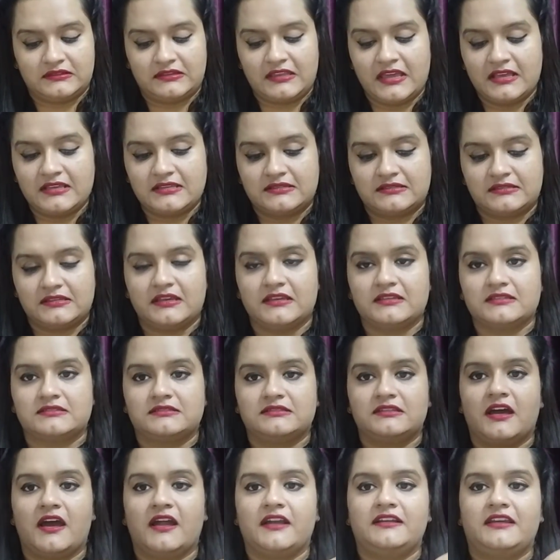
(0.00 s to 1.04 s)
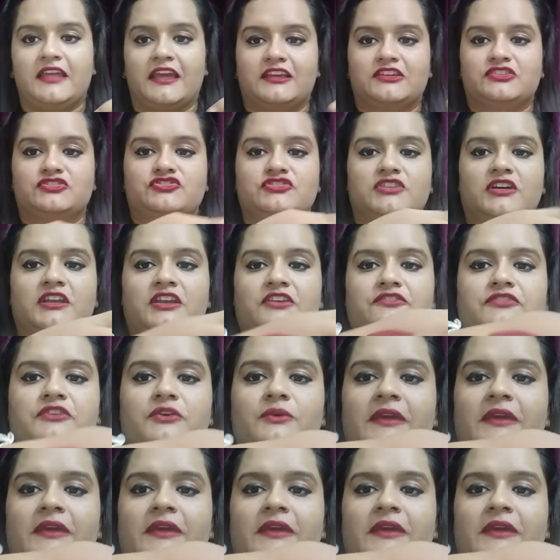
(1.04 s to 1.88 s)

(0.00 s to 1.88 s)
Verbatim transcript: दिस इज़ द टेक्सचर इफ़ यू